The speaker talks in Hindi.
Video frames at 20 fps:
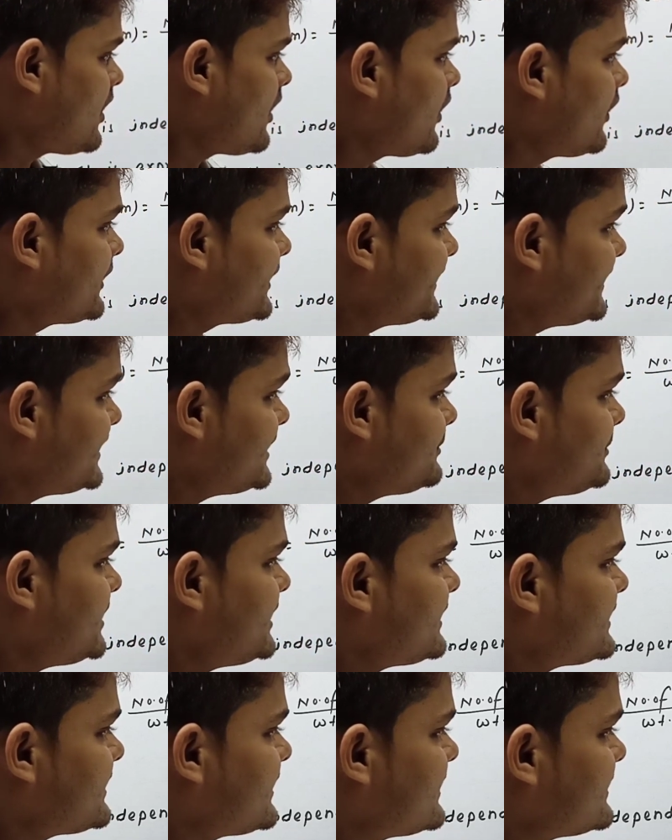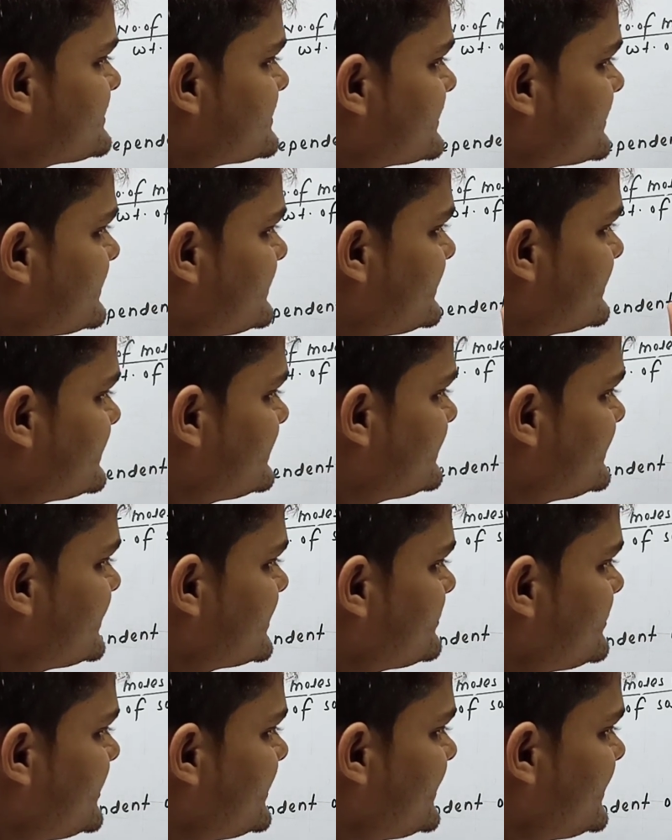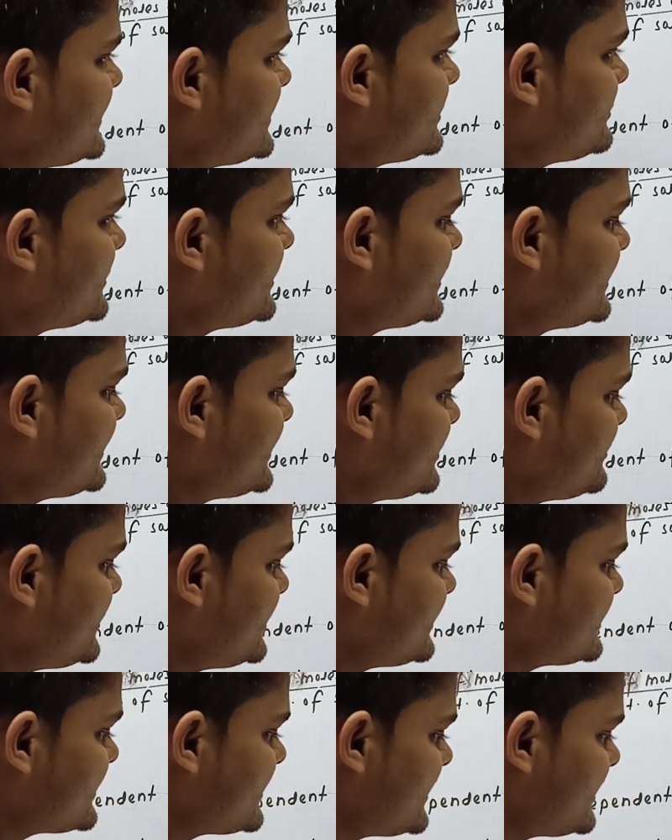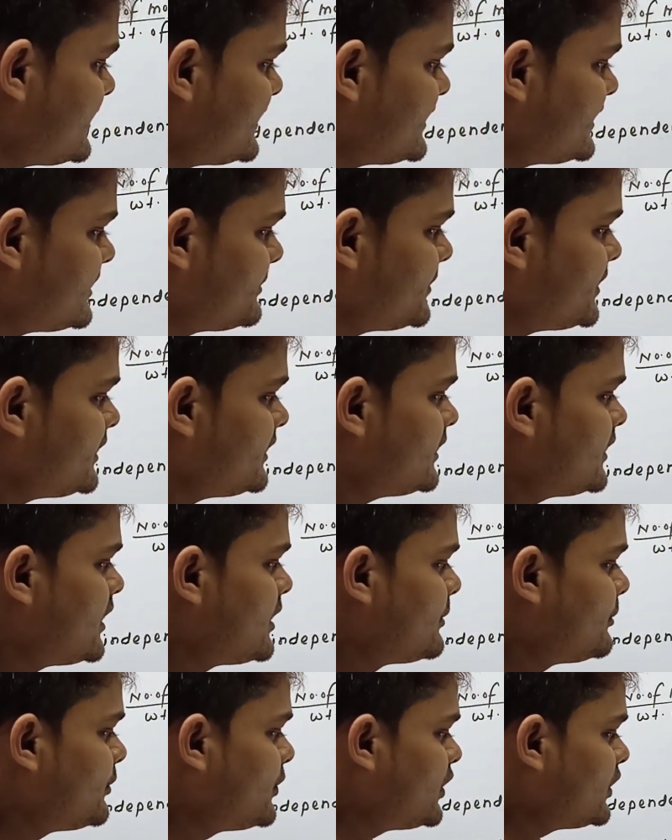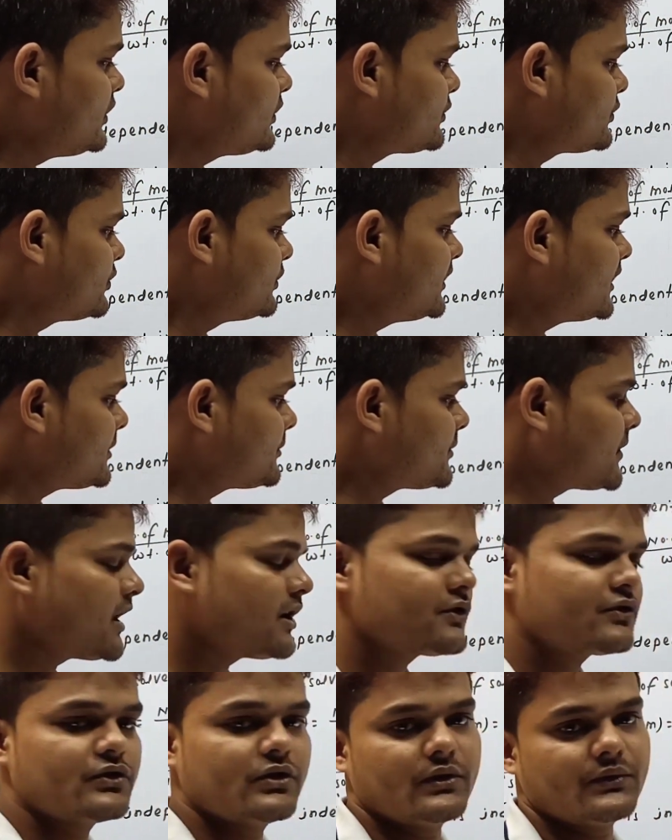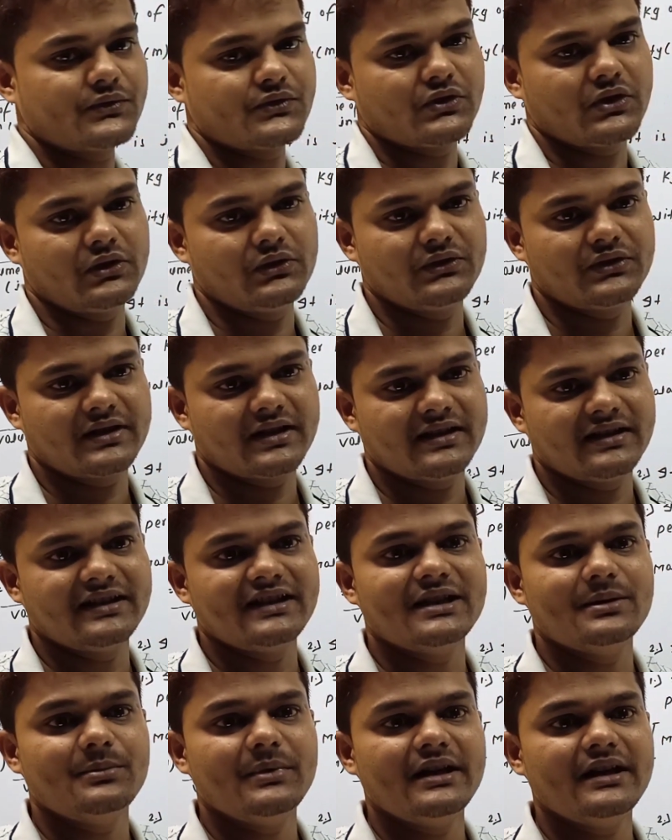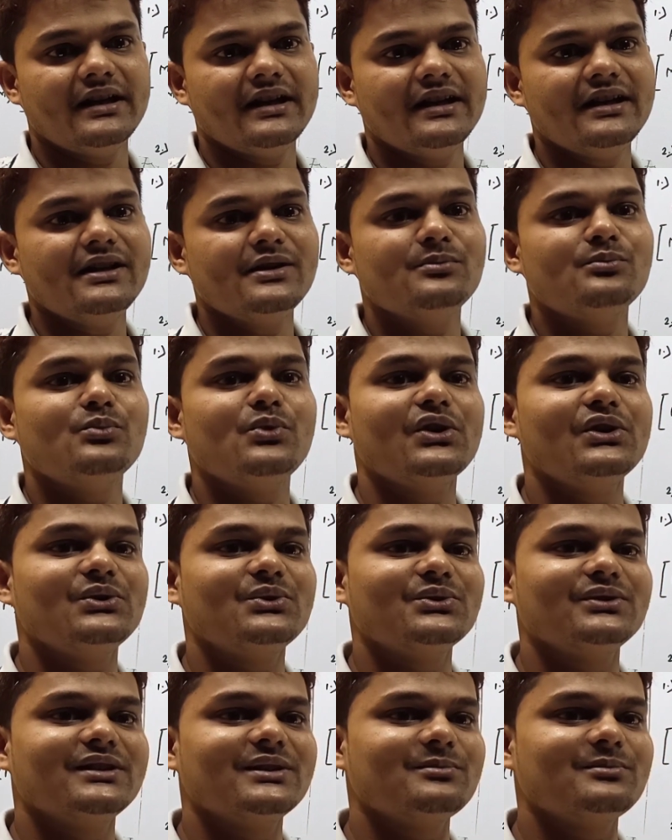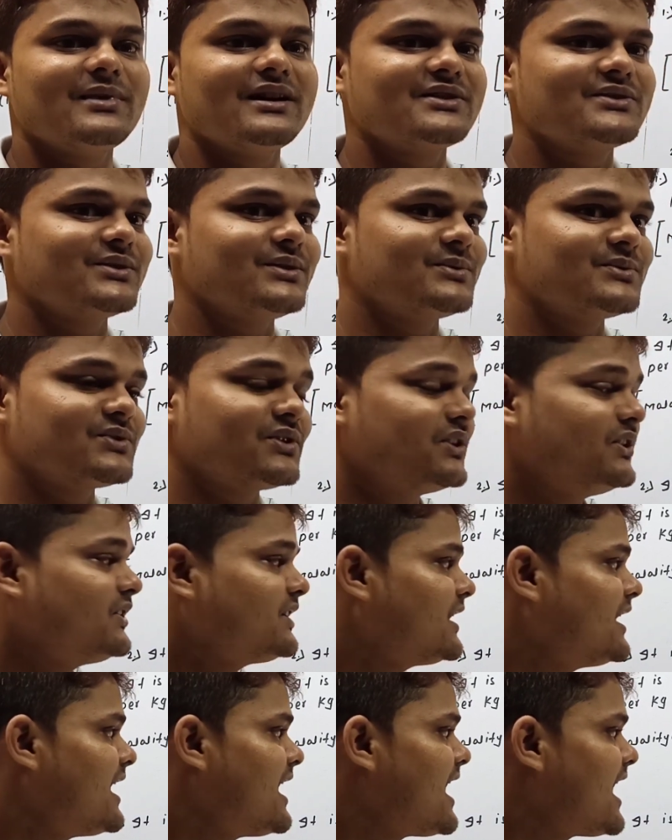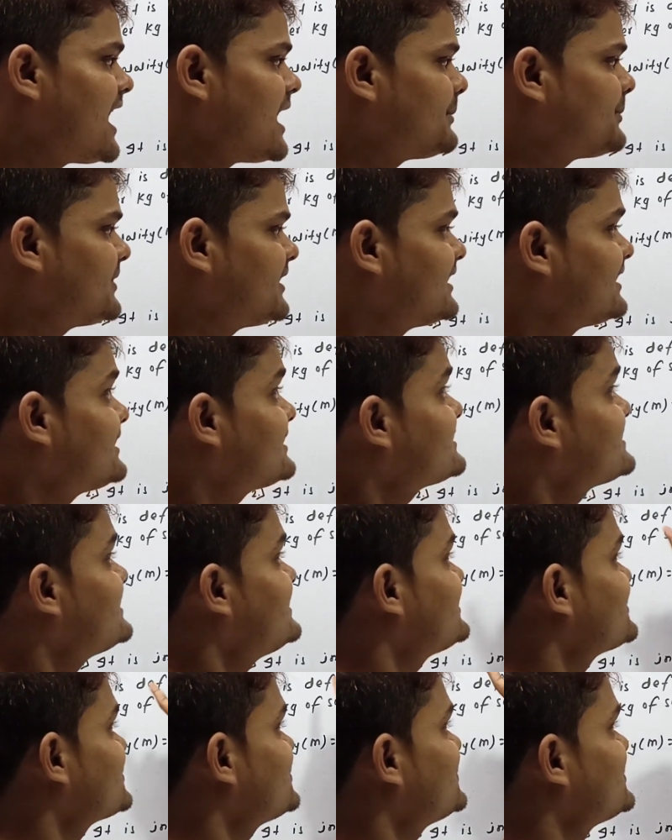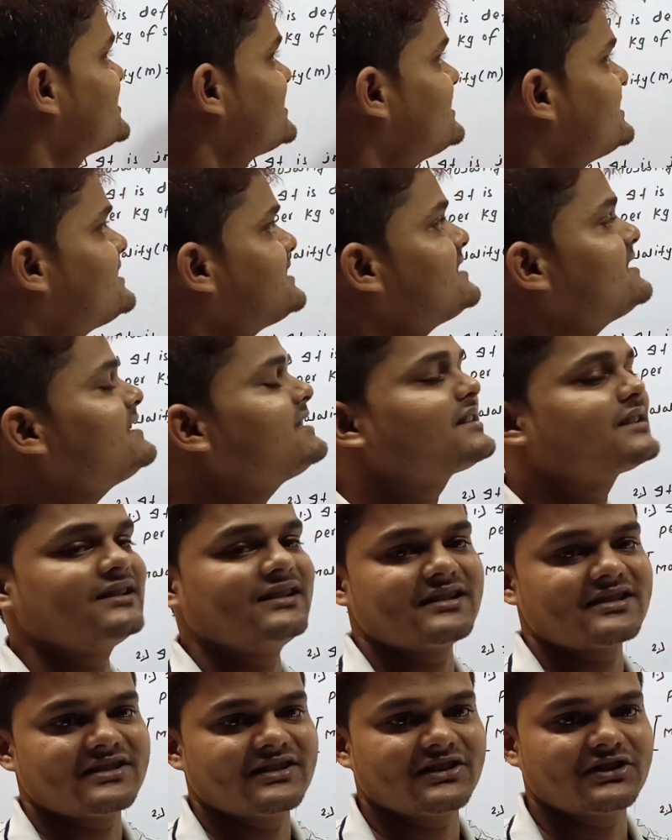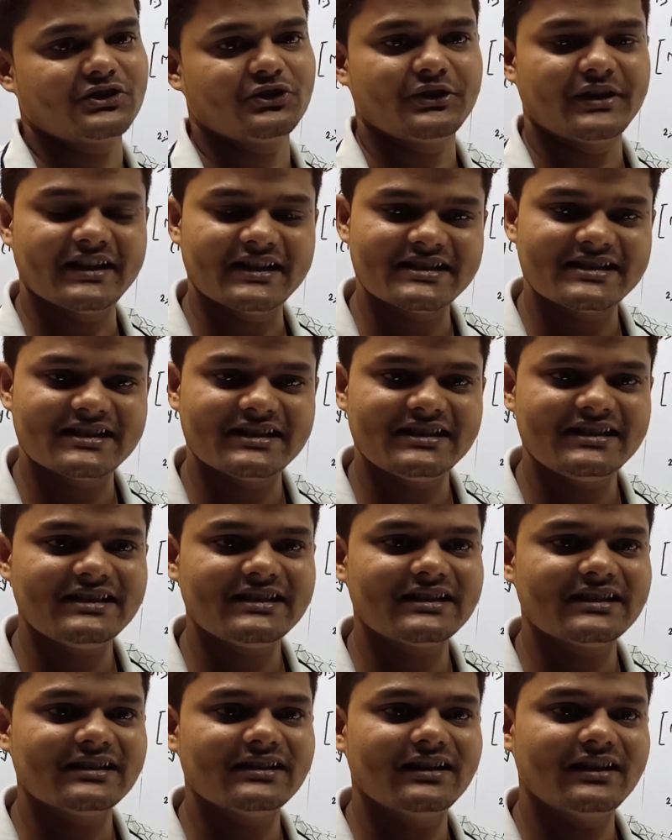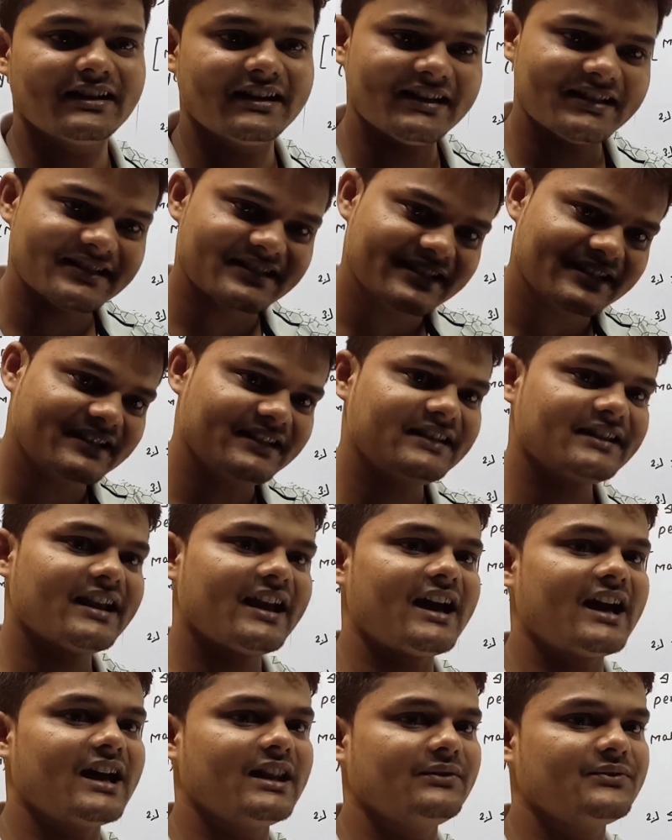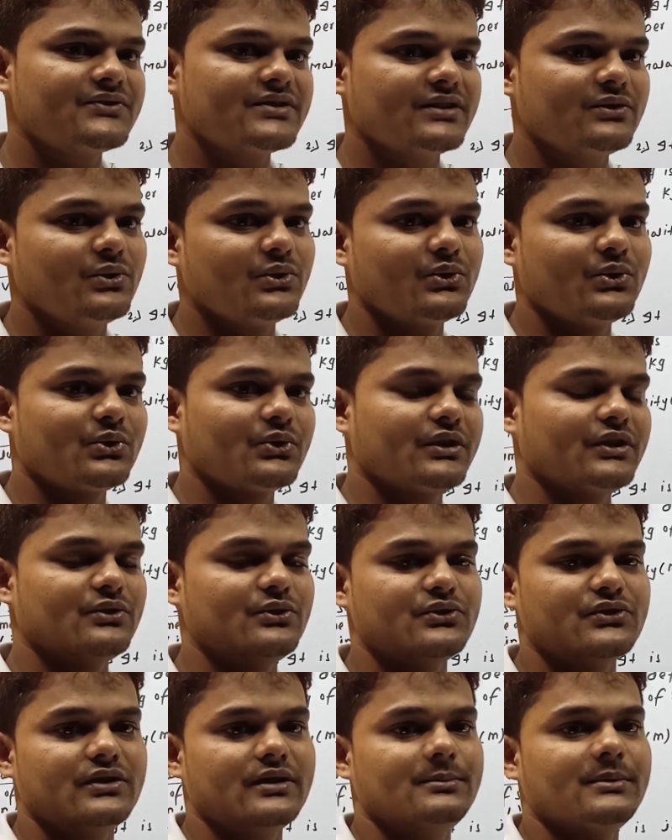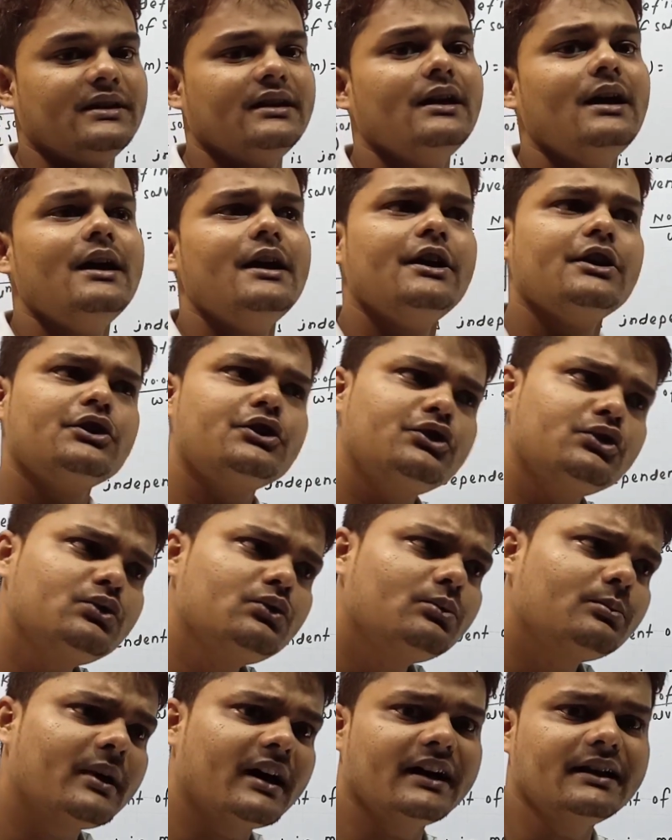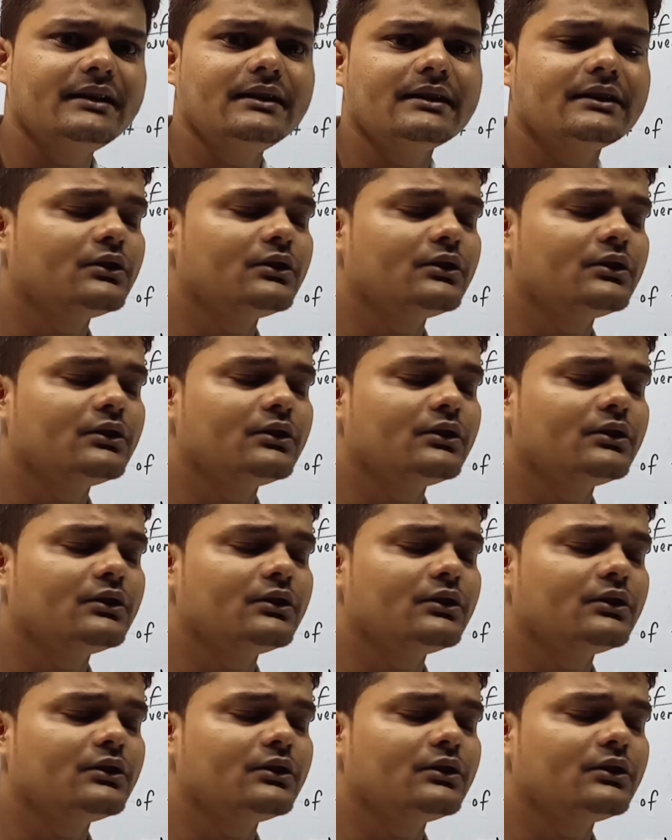और एम ए क्या है ज़रा देखिए तो एक बार एम ए एम ए क्या है एम ए मॉलिकुलर मास ऑफ सॉल्यूट है एम ए है मॉलिकुलर मास ऑफ सॉल्यूट आप यहाँ से इसको चेंज कर सकते हो डेंसिटी के डेंसिटी के हेल्प से दोनों को एक दूसरे में क्यों भाई